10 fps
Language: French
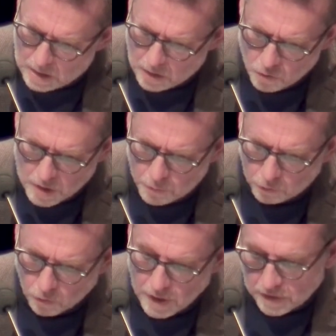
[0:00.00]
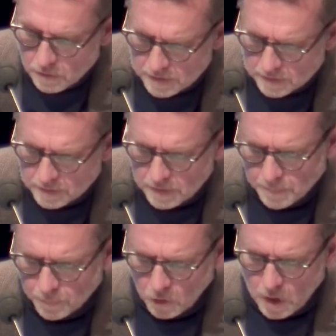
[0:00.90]
L'une est plutôt égoïste,
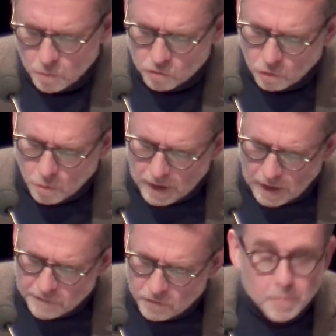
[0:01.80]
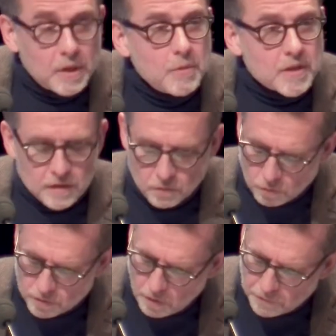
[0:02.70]
dans la mesure où elle rêve
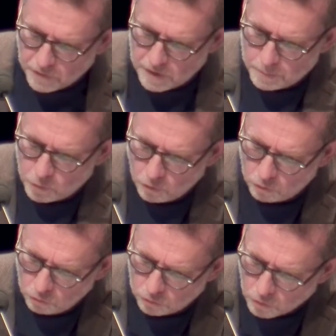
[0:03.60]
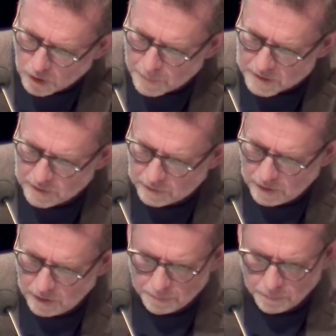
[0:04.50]
l'optimisation sans fin de toutes nos
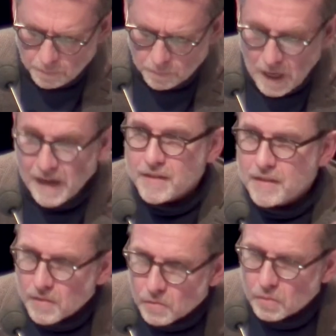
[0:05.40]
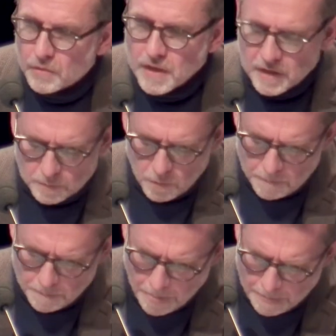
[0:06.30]
capacités, la résistance au
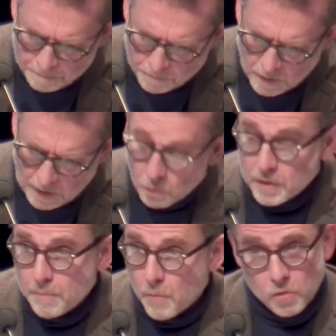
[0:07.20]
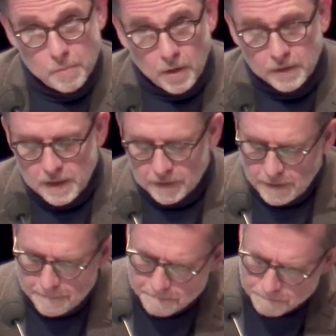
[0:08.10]
vieillissement et ultimement l'immortalité.